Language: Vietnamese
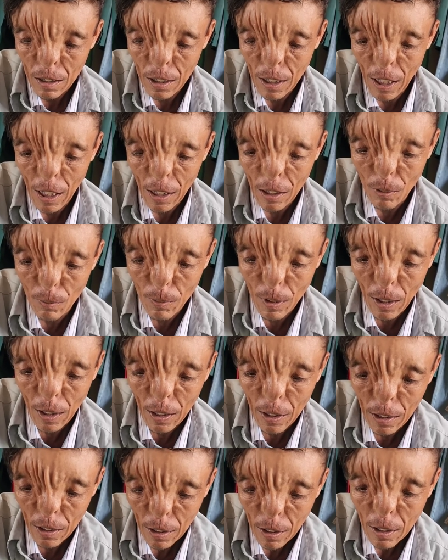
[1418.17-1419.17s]
dạ đúng
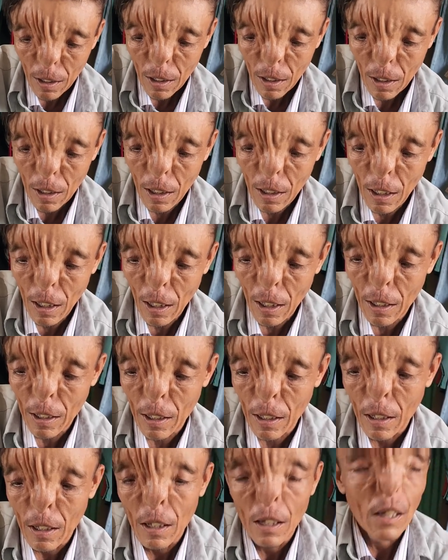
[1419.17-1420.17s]
rồi nhiều quá cái
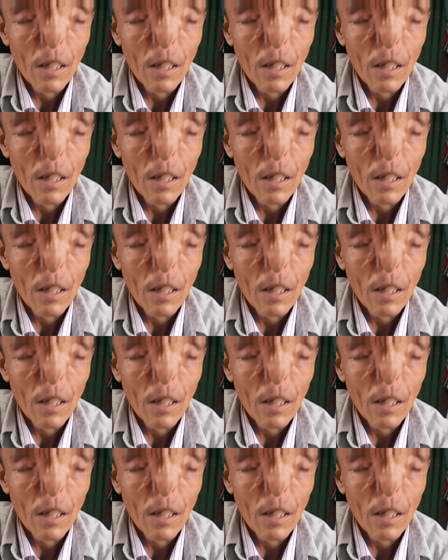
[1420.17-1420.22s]
này